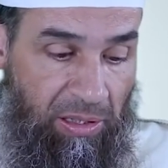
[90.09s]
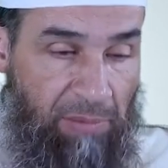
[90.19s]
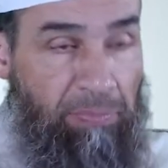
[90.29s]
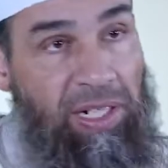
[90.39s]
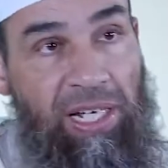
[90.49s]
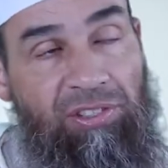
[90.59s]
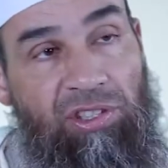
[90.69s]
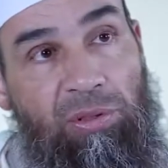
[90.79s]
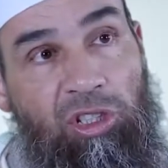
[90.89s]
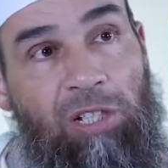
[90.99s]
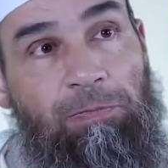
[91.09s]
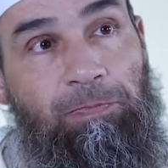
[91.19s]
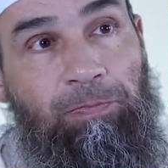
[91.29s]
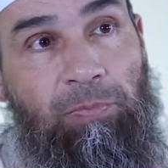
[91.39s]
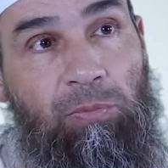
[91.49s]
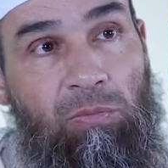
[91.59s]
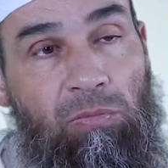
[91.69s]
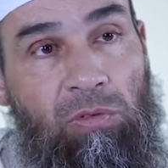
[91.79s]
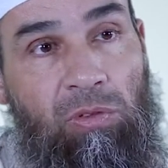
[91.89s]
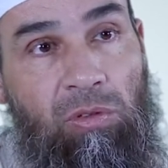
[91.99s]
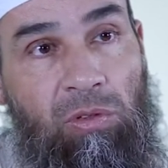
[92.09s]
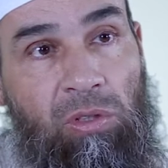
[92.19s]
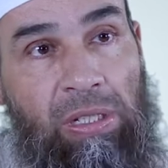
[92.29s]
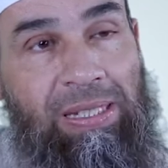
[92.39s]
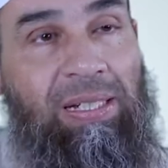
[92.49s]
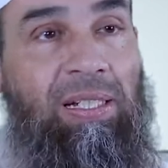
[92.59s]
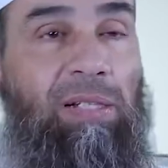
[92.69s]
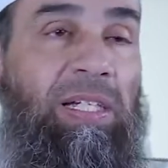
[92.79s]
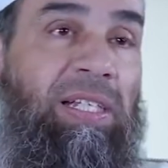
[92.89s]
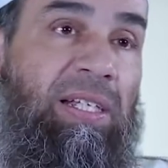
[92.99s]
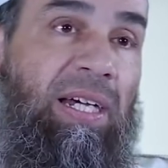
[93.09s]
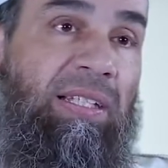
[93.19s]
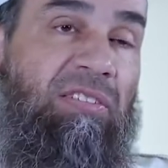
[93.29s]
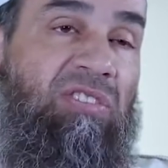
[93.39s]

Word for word: ربنا عز وجل ذكر بأن هذا